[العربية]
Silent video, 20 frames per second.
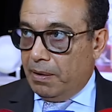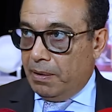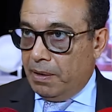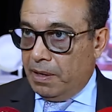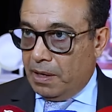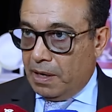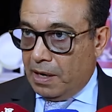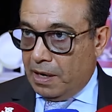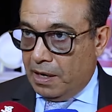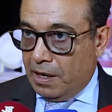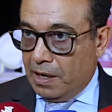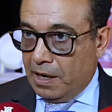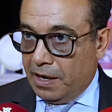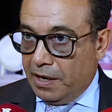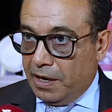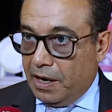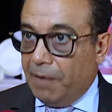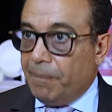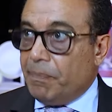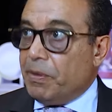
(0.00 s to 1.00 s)
الى
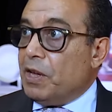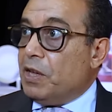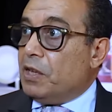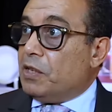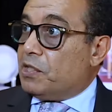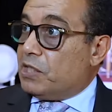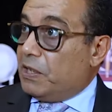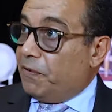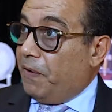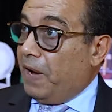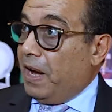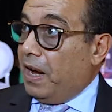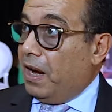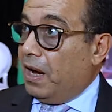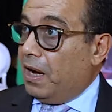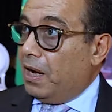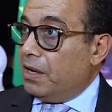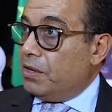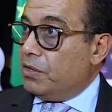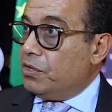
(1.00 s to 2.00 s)
ان
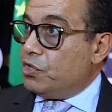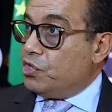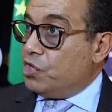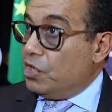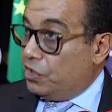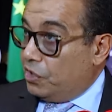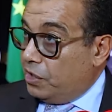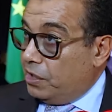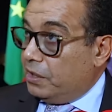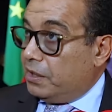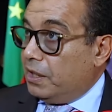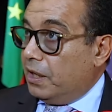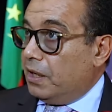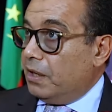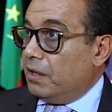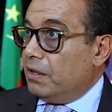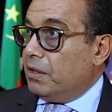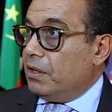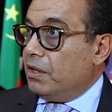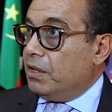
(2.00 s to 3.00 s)
صفحه جديده
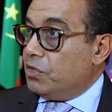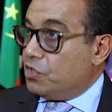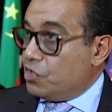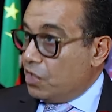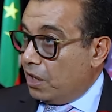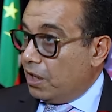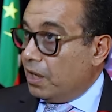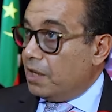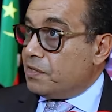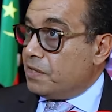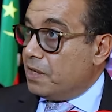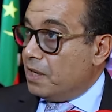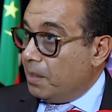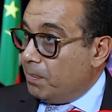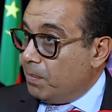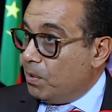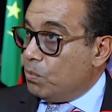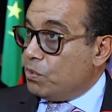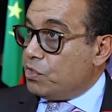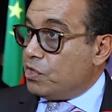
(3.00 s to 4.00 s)
ان شاء الله
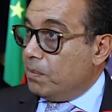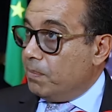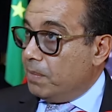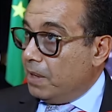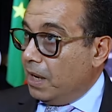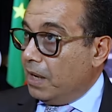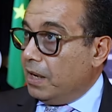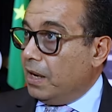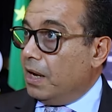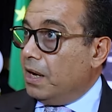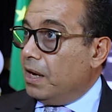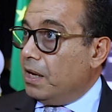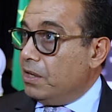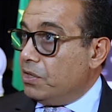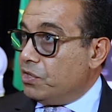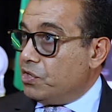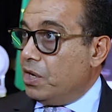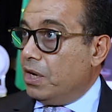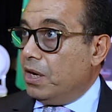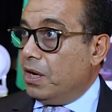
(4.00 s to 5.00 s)
سنعمل جميعا على
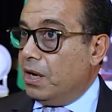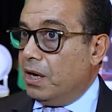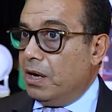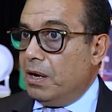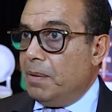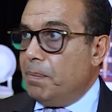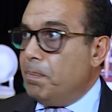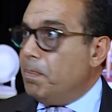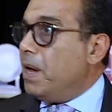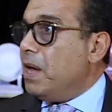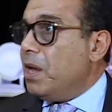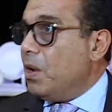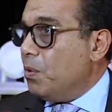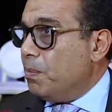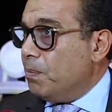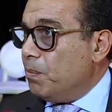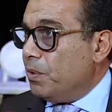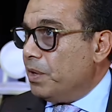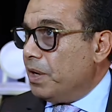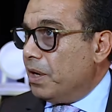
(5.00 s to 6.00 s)
انجاحها ما
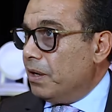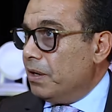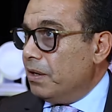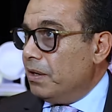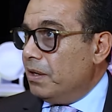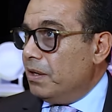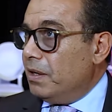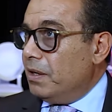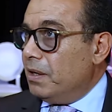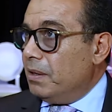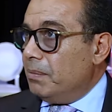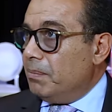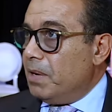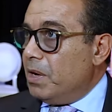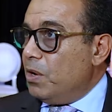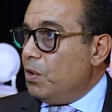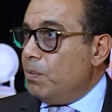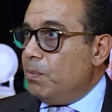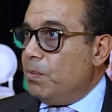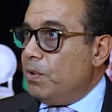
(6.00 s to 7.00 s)
يهمنا ما
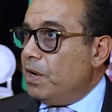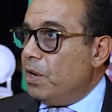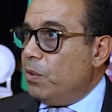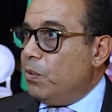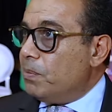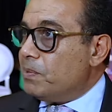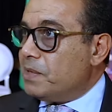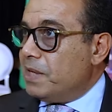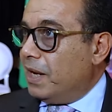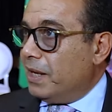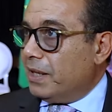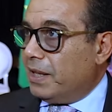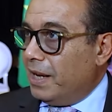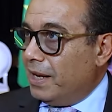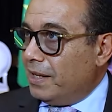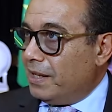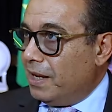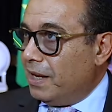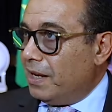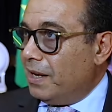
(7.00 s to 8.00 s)
يهمنا هو مصلحه
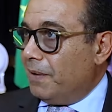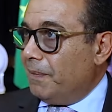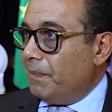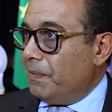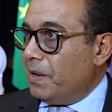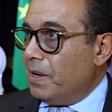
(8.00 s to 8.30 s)
العداله